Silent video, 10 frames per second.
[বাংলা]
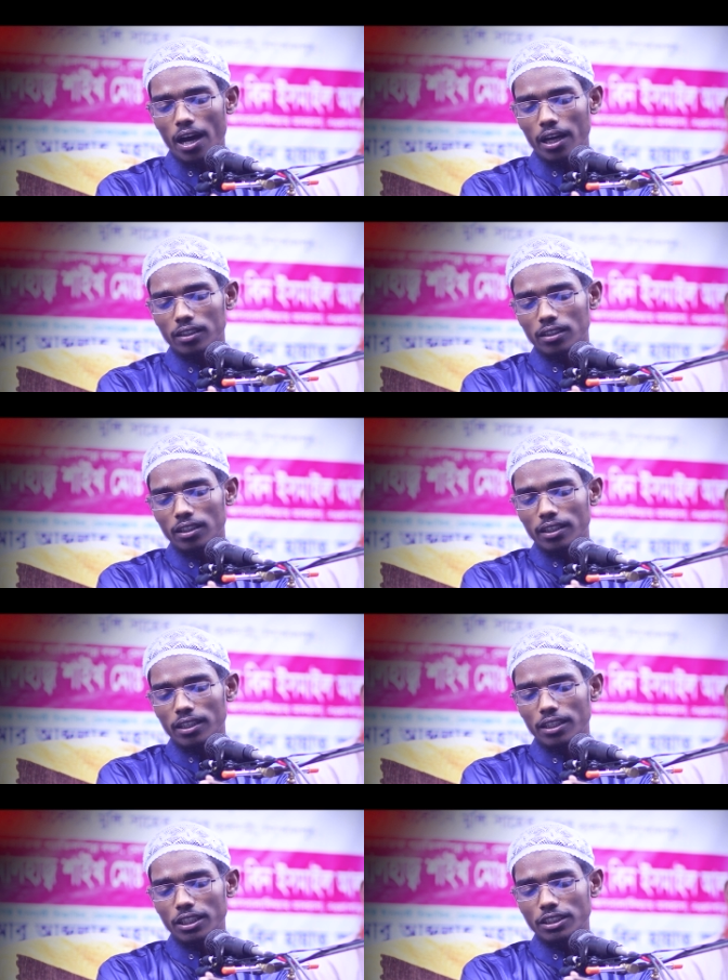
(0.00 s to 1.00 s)
আট
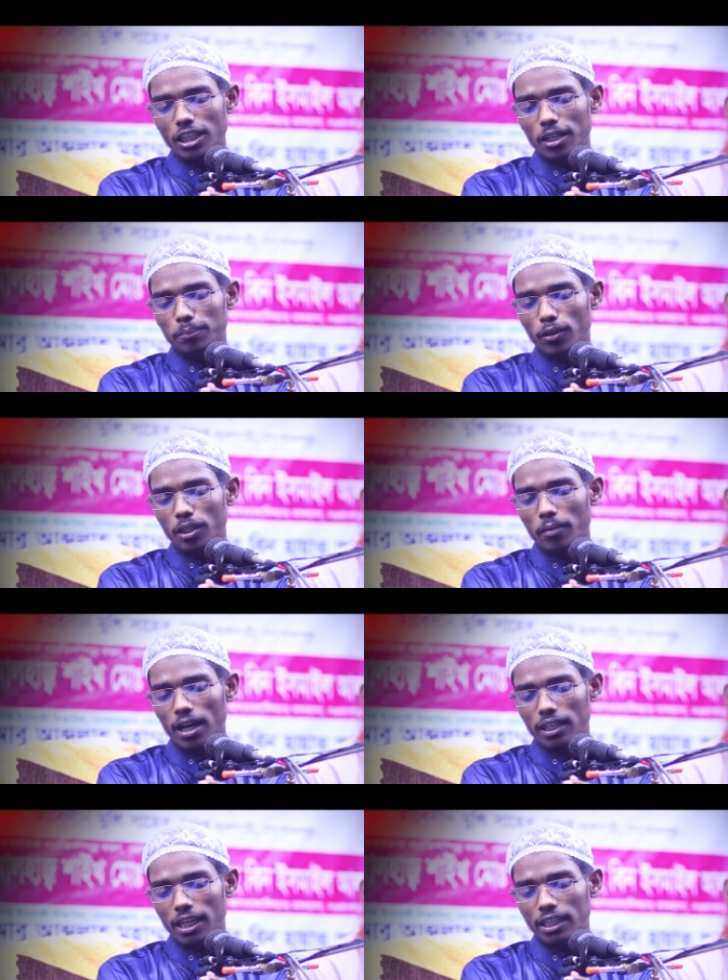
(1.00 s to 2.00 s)
নিজের
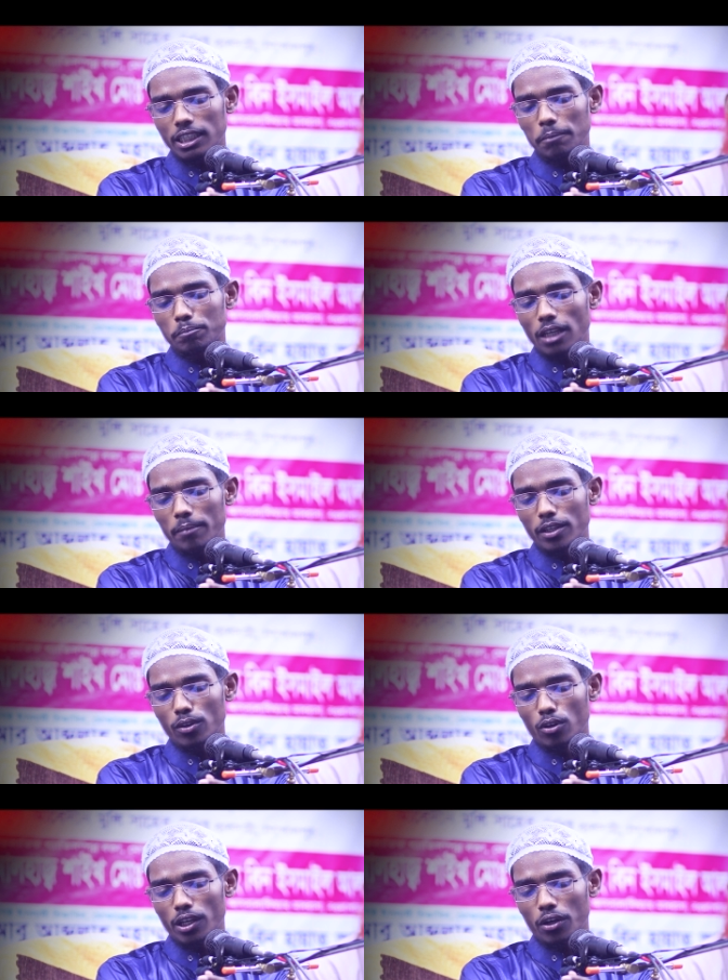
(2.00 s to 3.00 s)
পরিবারকে কিপটামি
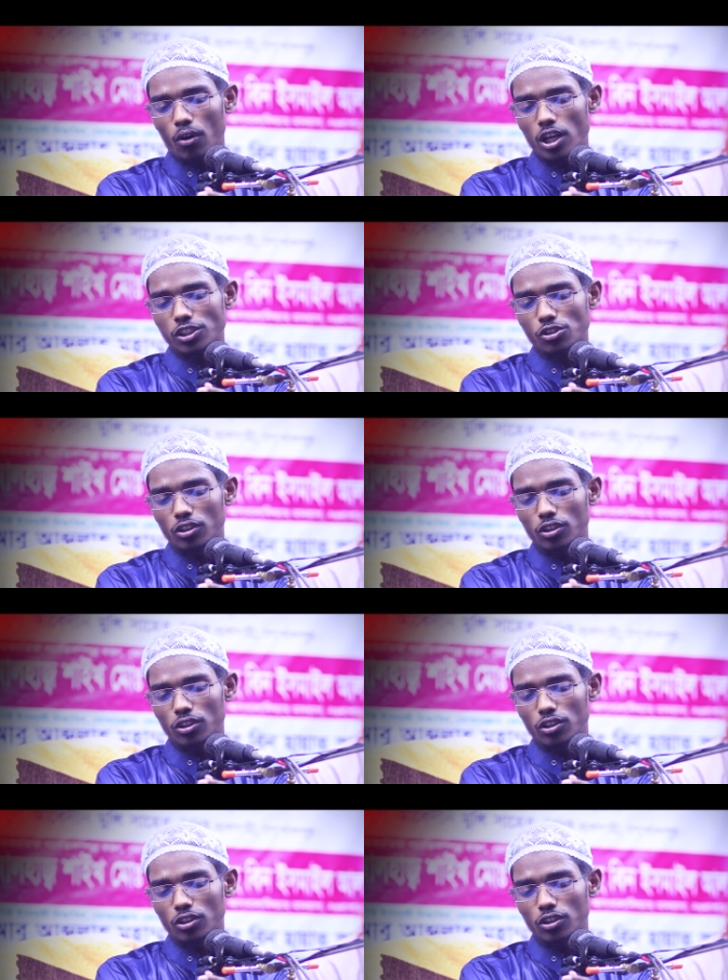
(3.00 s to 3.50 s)
করে কষ্ট